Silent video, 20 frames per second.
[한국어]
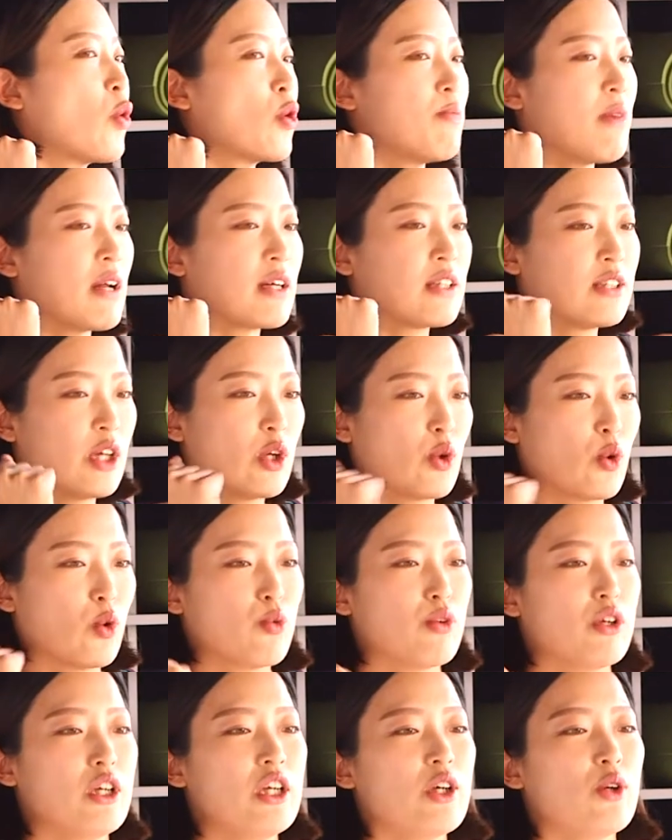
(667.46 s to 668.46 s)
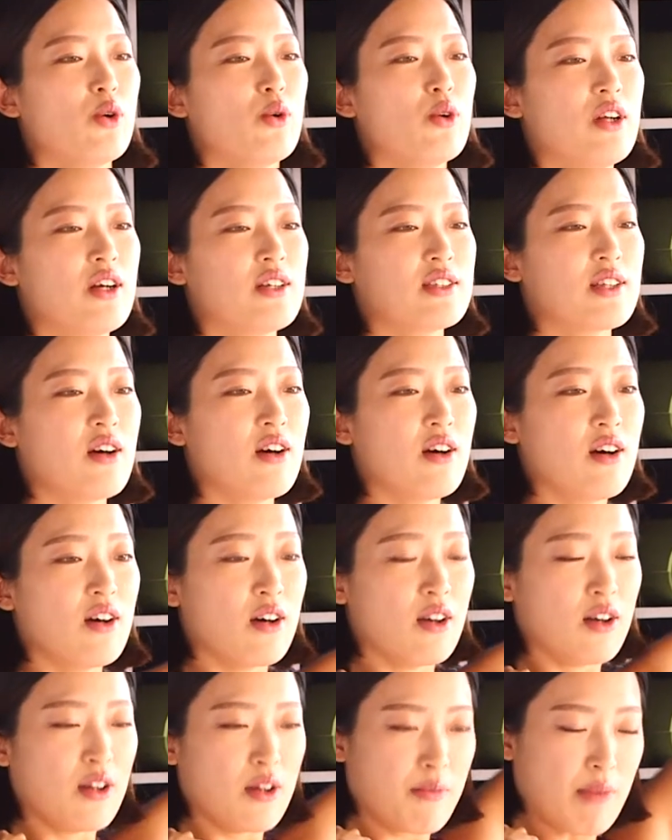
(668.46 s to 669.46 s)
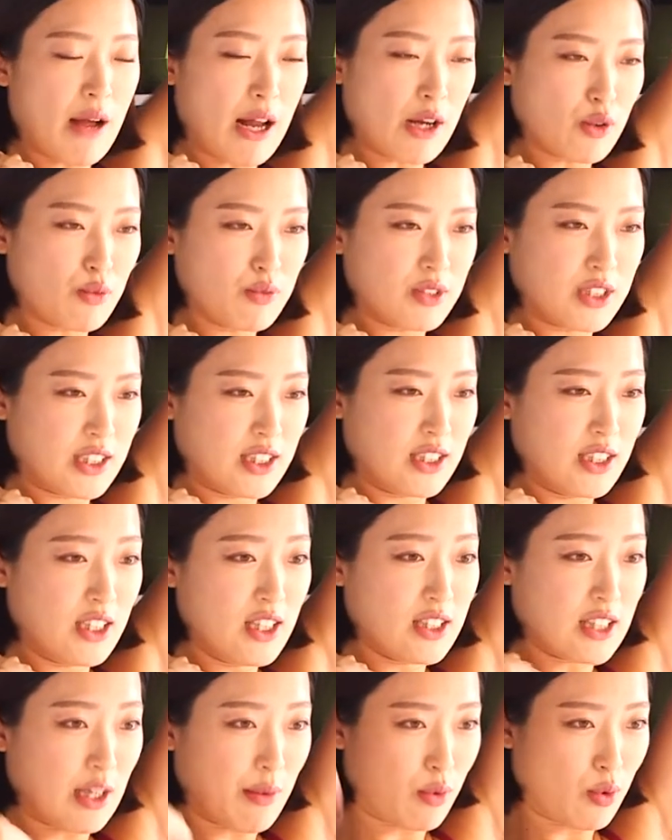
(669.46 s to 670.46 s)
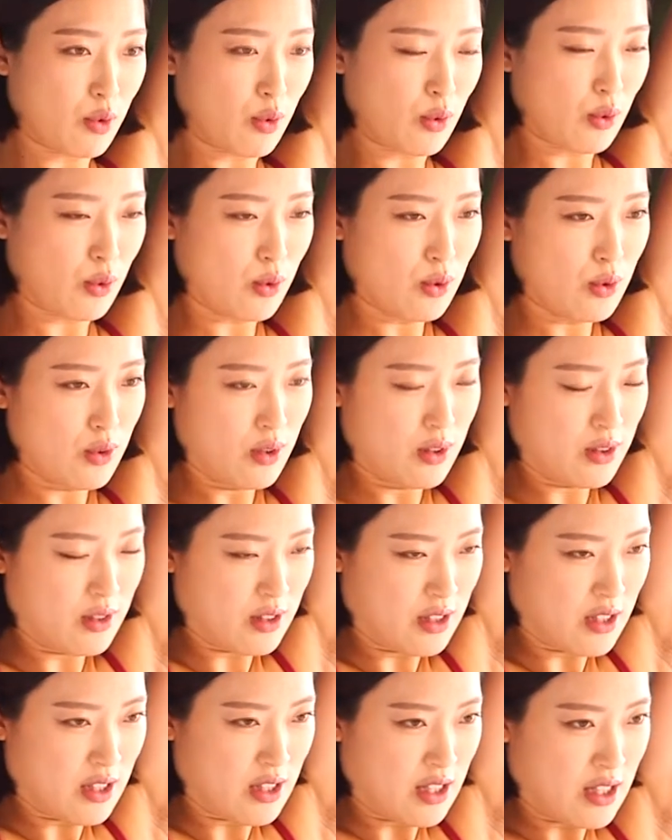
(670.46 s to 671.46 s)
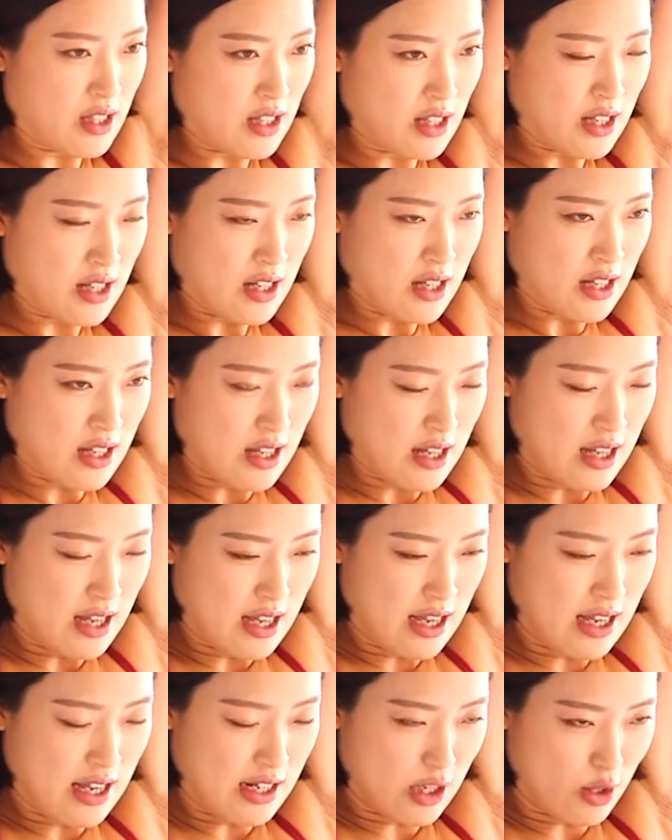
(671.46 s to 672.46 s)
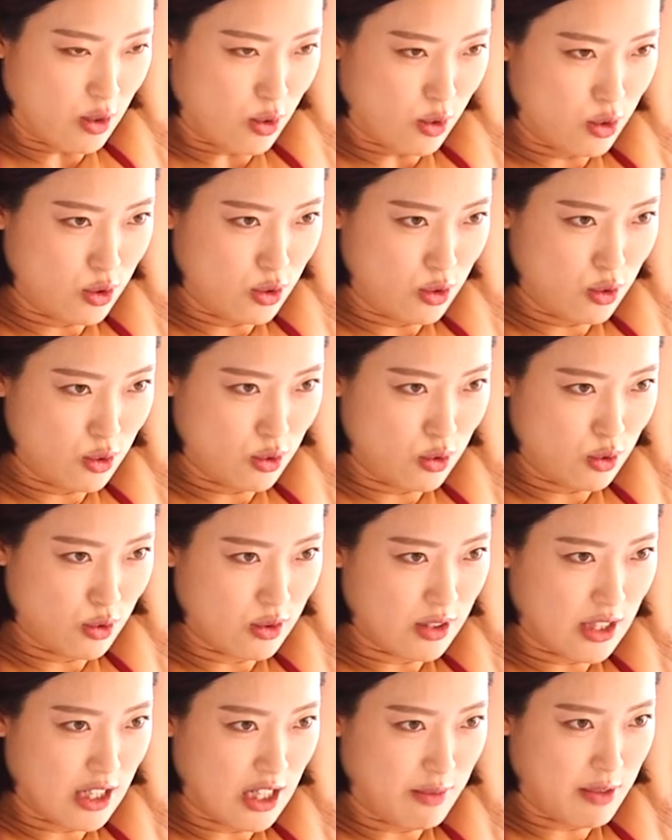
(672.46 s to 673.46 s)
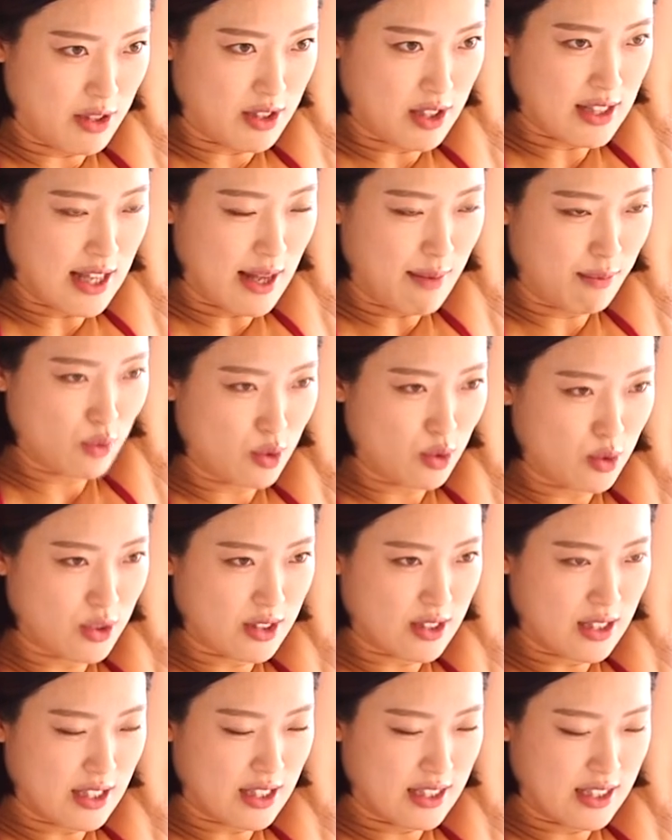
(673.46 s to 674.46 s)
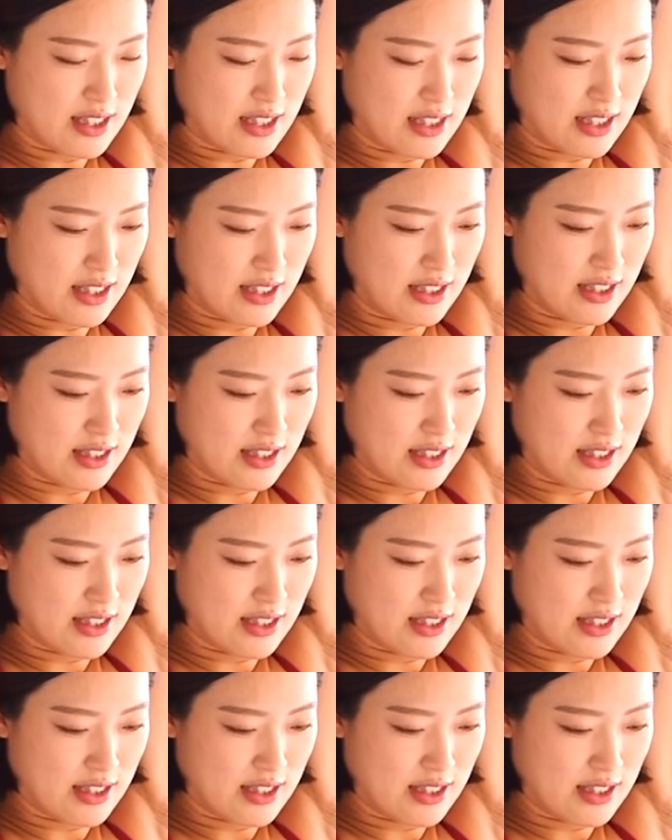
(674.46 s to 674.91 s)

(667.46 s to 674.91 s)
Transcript: 오른팔 그대로 위로 올려서 팔꿈치 잡고 아래로 쭉 내리면서 삼두 스트레치.